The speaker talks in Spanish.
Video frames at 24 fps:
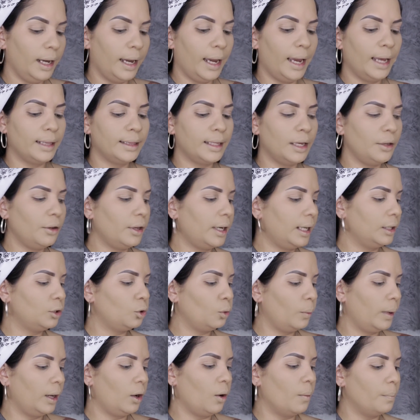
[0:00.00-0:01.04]
Esta yo la
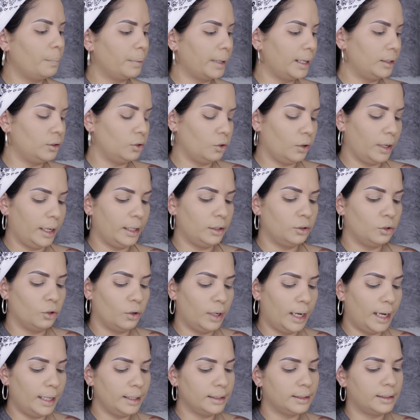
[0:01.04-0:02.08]
estuve comprando en
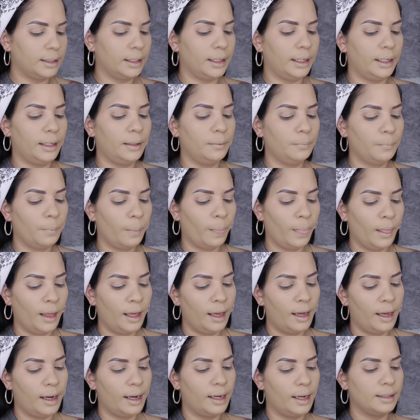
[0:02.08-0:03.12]
Dollar Tree.
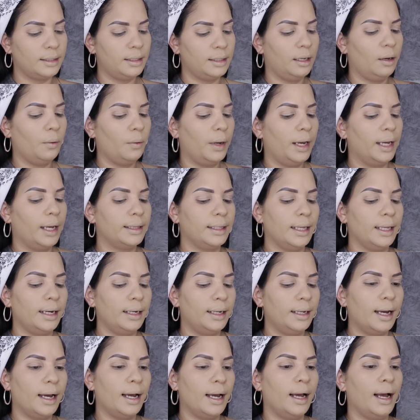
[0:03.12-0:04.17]
Así que voy a
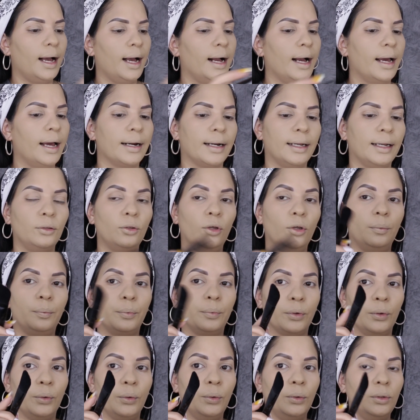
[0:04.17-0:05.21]
estar agarrando el
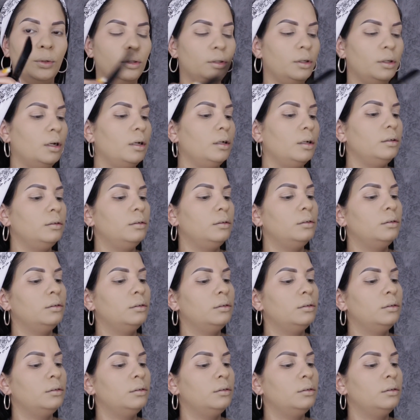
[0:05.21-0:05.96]
producto